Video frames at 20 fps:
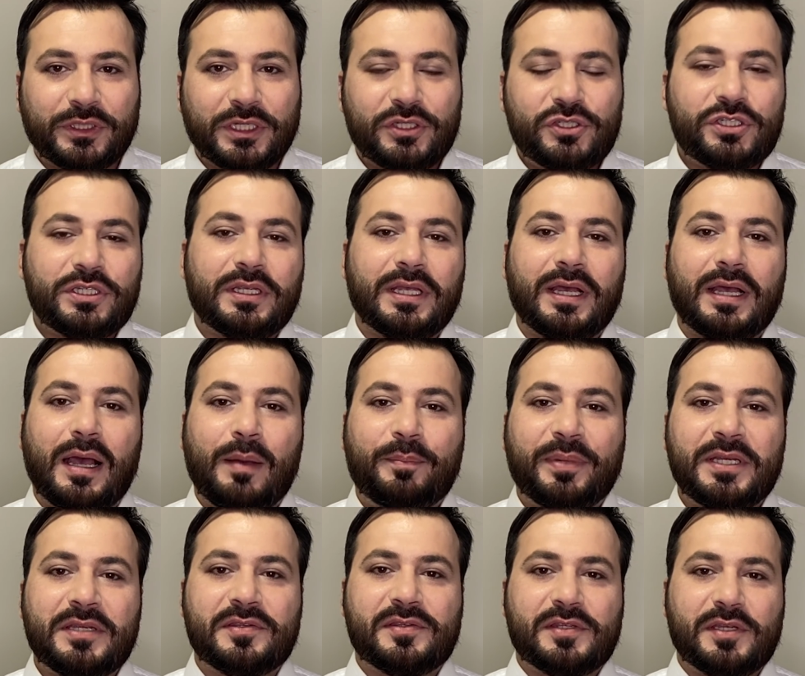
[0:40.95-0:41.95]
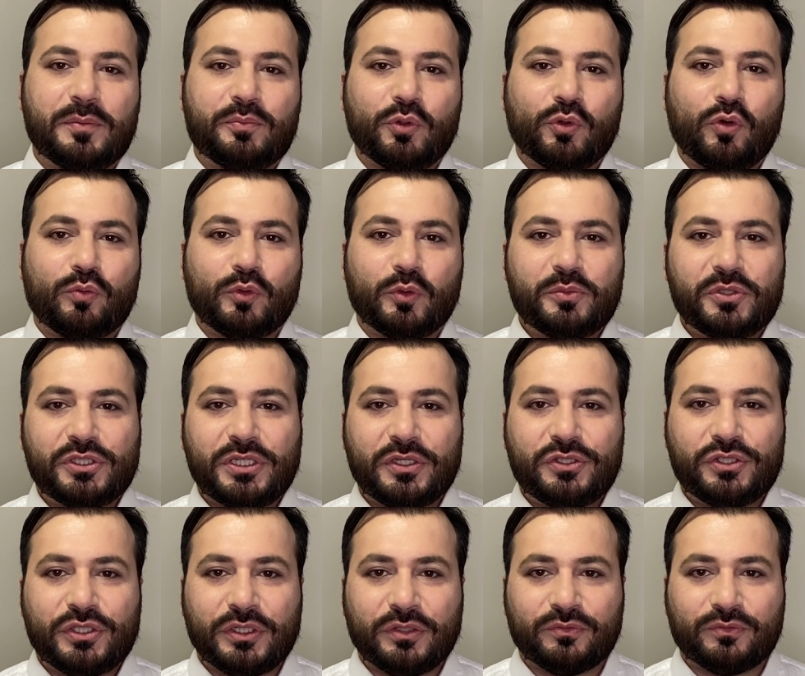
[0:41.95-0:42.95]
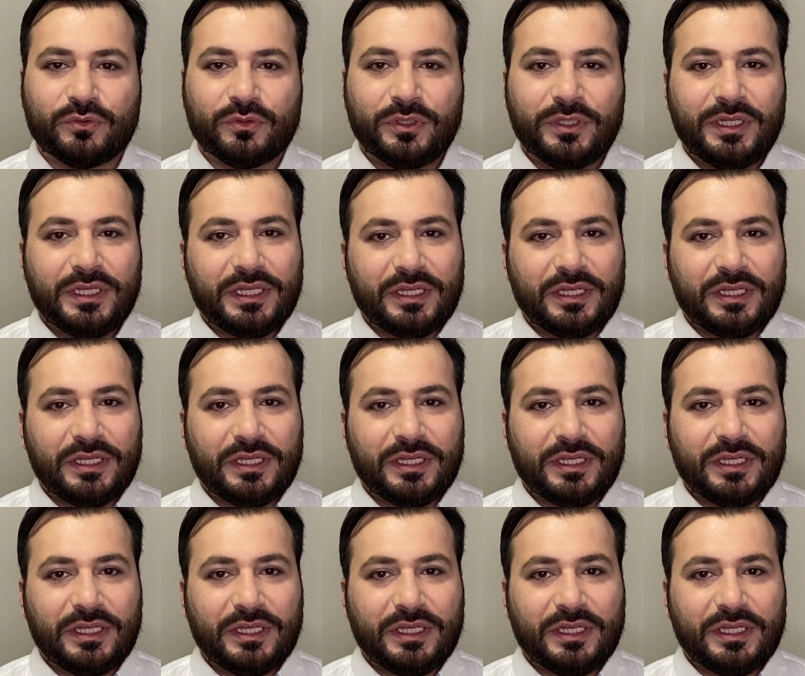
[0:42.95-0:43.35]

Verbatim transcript: que tinha a princípio como objetivo